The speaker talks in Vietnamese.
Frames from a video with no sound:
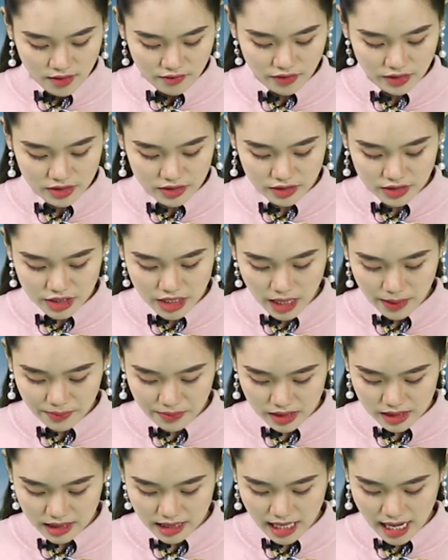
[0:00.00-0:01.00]
Vàng nữ trang
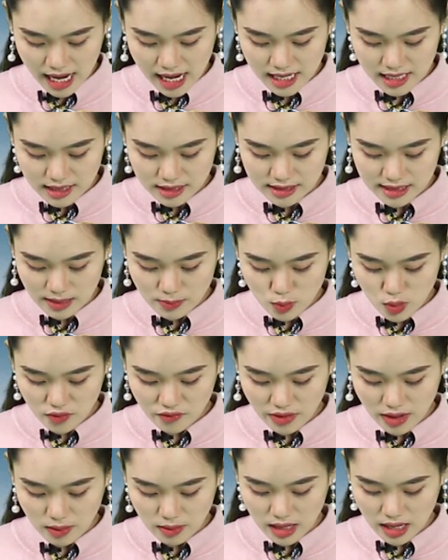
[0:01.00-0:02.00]
10K giá mua
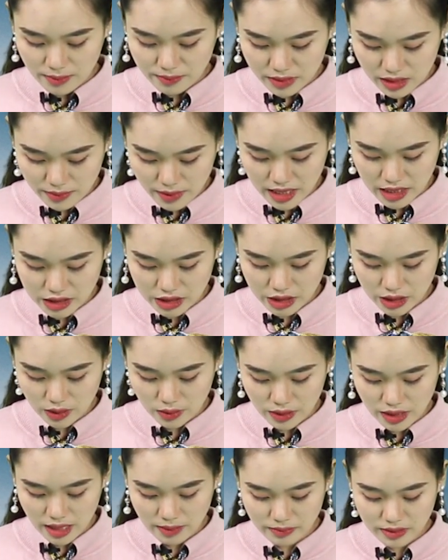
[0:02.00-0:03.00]
vào là 17
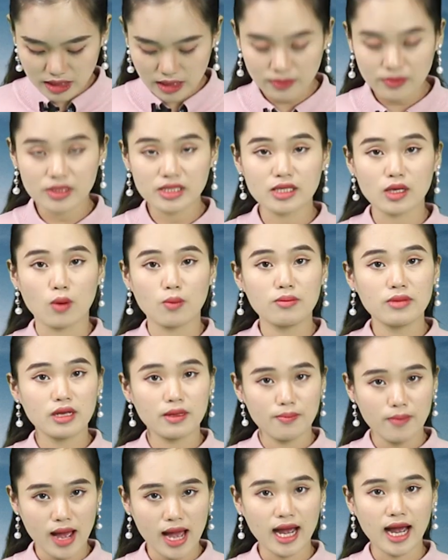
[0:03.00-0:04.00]
triệu
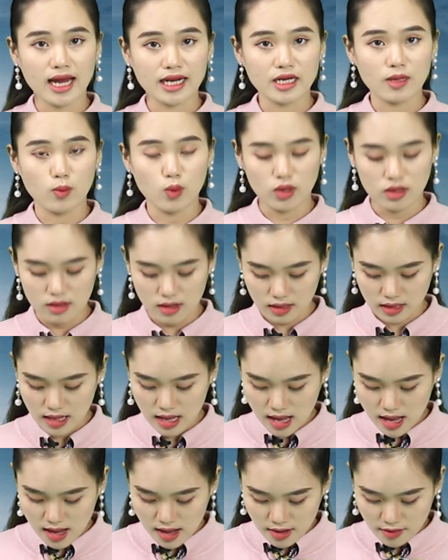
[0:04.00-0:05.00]
563 ngàn đồng một lượng
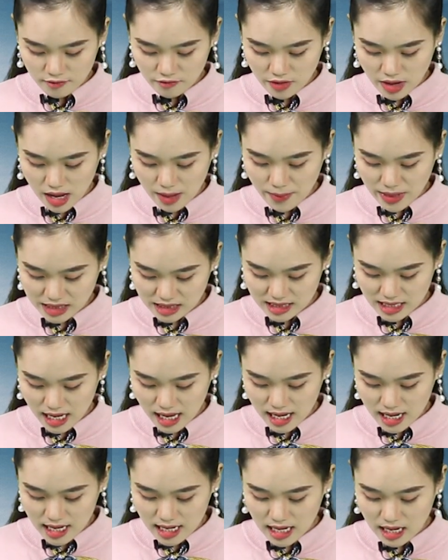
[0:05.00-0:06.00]
và bán ra
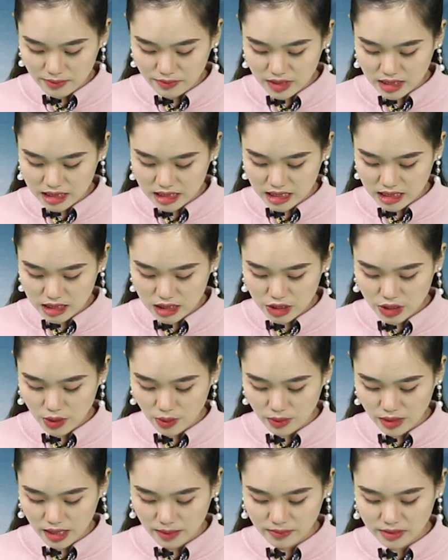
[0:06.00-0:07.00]
là 19
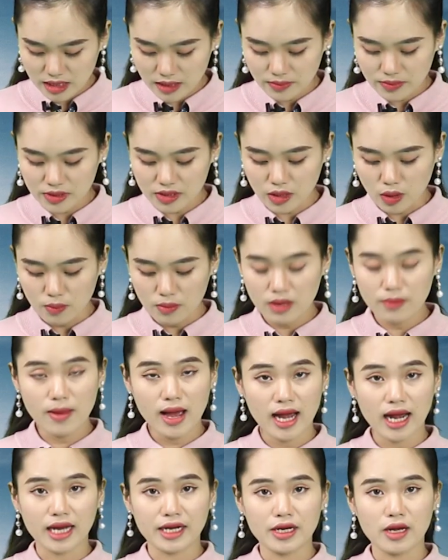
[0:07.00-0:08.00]
triệu
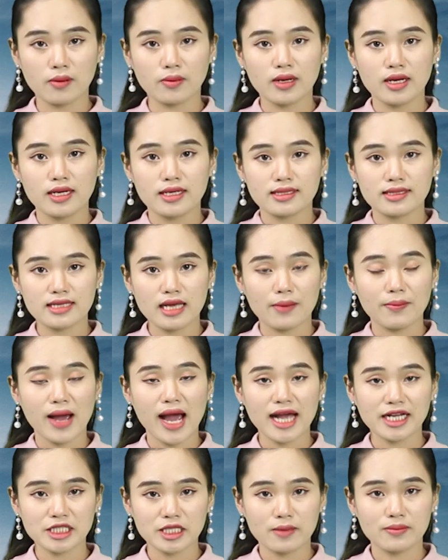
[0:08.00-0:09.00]
563 ngàn đồng, giảm
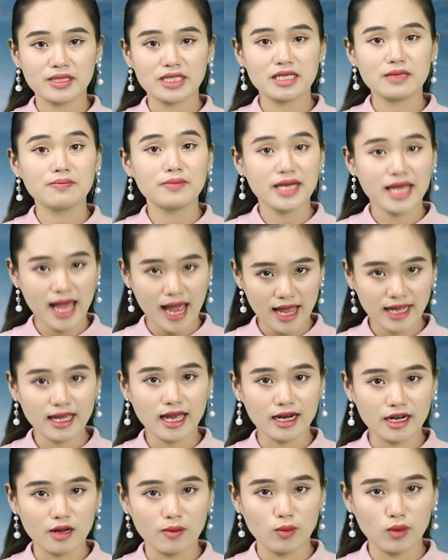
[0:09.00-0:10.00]
292
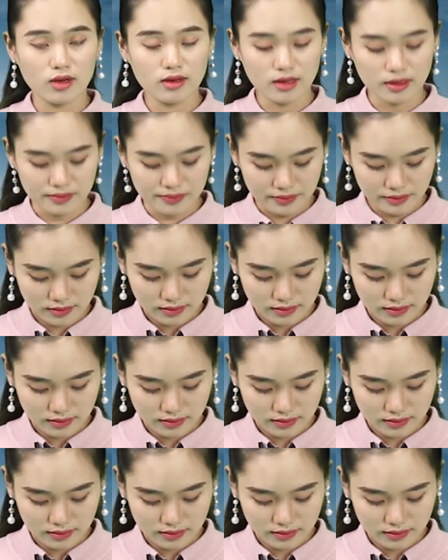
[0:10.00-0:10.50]
ngàn đồng một lượng.